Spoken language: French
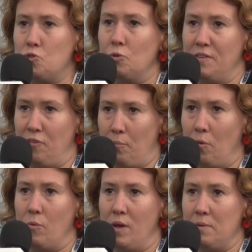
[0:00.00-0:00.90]
sur le
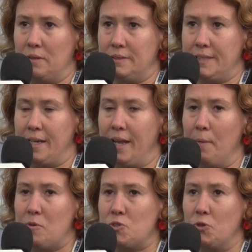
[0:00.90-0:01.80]
développement web, hein, c'est
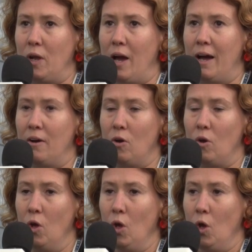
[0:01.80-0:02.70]
clair, parce que
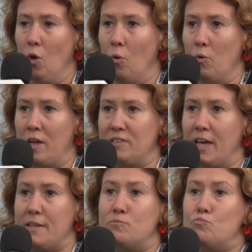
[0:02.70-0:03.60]
là, on a
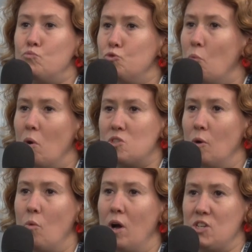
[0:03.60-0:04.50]
très, de moins
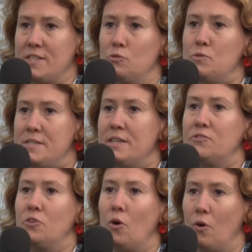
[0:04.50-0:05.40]
en moins, j'allais dire,
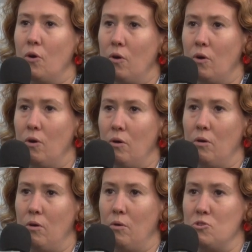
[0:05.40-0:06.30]
d'utilisateurs,
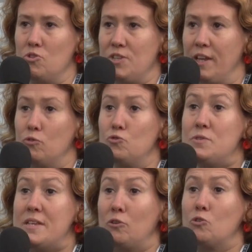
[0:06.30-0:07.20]

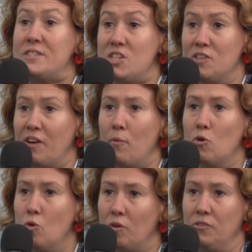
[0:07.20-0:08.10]
d'utilisateurs du sujet
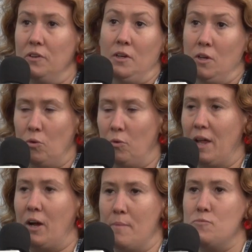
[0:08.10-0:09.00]
vraiment lourds, on
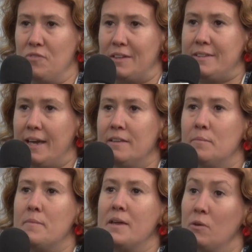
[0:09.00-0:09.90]
en a quand même une
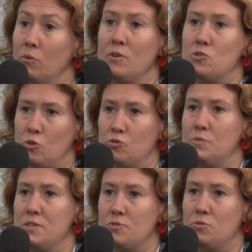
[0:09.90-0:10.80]
vingtaine, mais on est
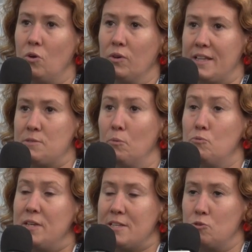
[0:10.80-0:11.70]
aujourd'hui sur euh, plus
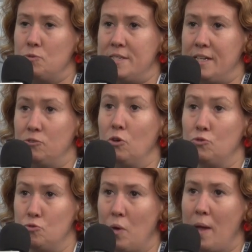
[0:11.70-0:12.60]
de 400 utilisateurs
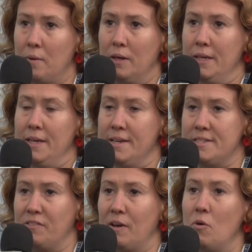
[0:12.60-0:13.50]
du web et
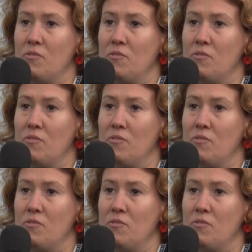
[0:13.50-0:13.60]
c'est vraiment